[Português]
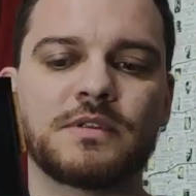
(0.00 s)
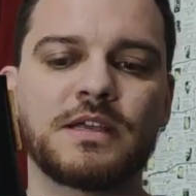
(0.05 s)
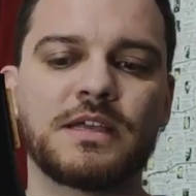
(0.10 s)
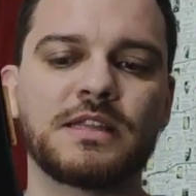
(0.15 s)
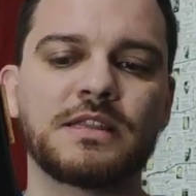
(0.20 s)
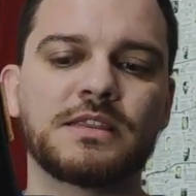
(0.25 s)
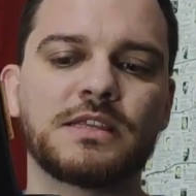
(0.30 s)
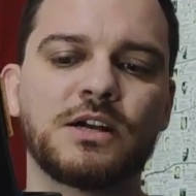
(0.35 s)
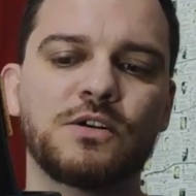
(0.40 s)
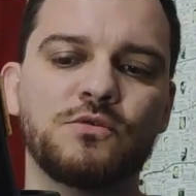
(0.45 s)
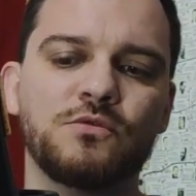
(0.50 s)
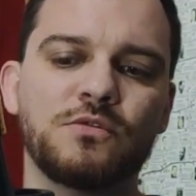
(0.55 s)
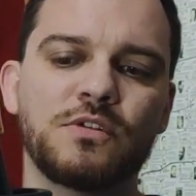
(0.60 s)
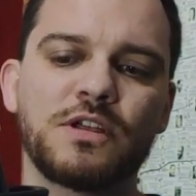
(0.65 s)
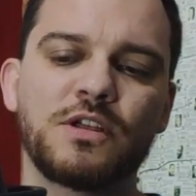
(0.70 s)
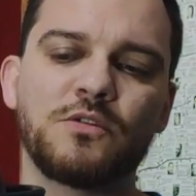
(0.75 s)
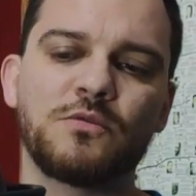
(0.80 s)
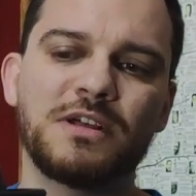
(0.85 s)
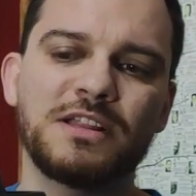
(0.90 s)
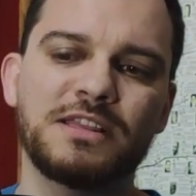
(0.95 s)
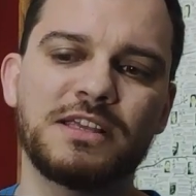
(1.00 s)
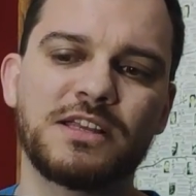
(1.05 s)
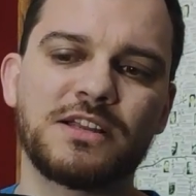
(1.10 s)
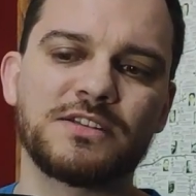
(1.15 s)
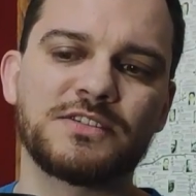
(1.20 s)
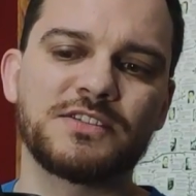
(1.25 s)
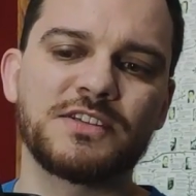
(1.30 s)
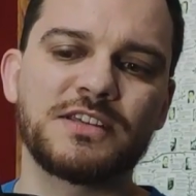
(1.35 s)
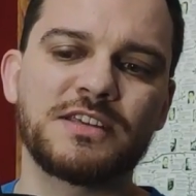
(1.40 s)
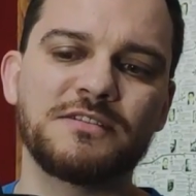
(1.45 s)
Então é um
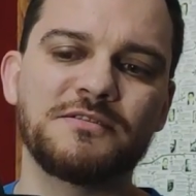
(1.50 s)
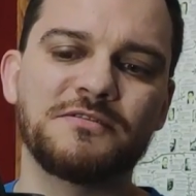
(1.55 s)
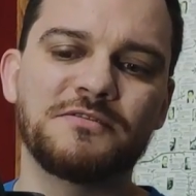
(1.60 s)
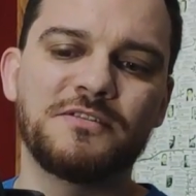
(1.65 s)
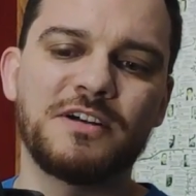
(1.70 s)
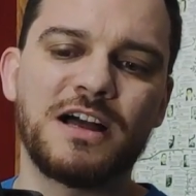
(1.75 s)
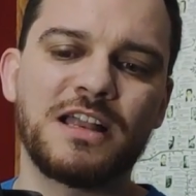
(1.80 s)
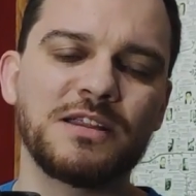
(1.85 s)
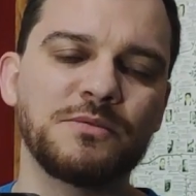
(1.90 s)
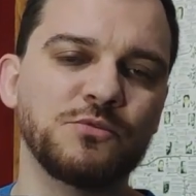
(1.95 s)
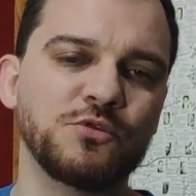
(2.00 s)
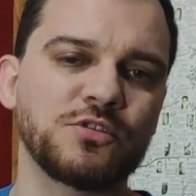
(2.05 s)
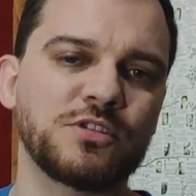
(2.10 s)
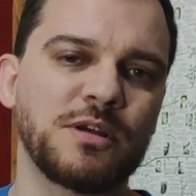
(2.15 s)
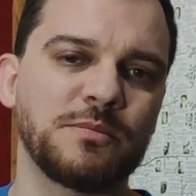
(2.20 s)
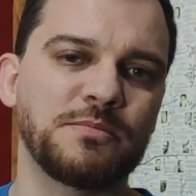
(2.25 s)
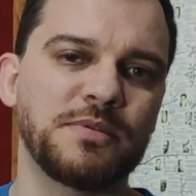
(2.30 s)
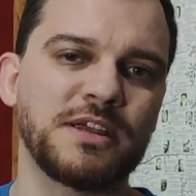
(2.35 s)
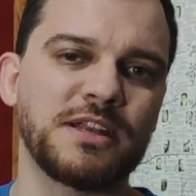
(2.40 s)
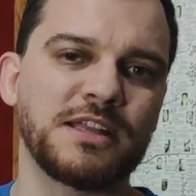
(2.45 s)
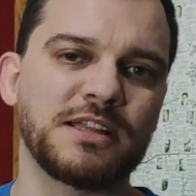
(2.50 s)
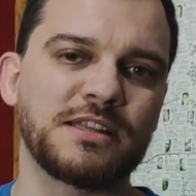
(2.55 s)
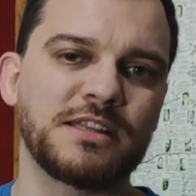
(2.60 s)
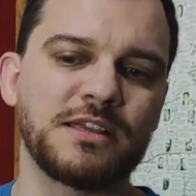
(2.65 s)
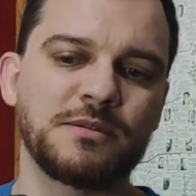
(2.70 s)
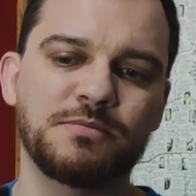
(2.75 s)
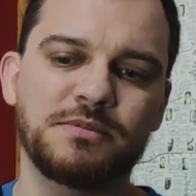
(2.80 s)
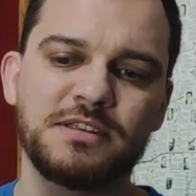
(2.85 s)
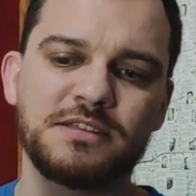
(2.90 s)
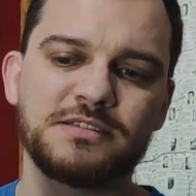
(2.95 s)
material assim que vale muito a pena
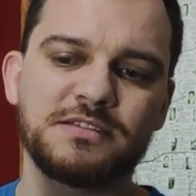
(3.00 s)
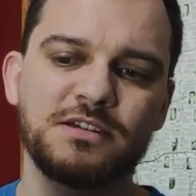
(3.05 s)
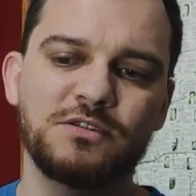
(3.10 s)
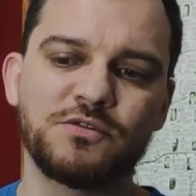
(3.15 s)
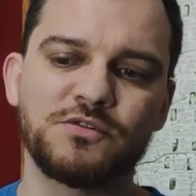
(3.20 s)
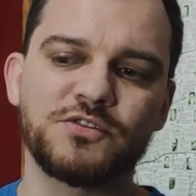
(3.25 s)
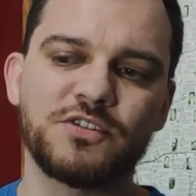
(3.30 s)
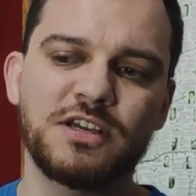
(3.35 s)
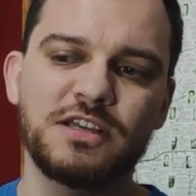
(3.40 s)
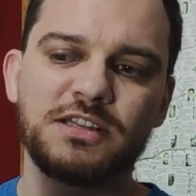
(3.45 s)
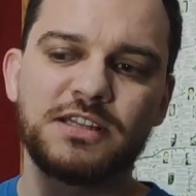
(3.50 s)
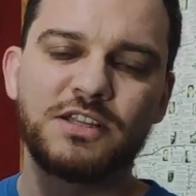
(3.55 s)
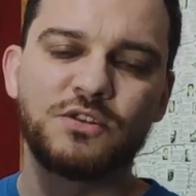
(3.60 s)
ter, porque você consegue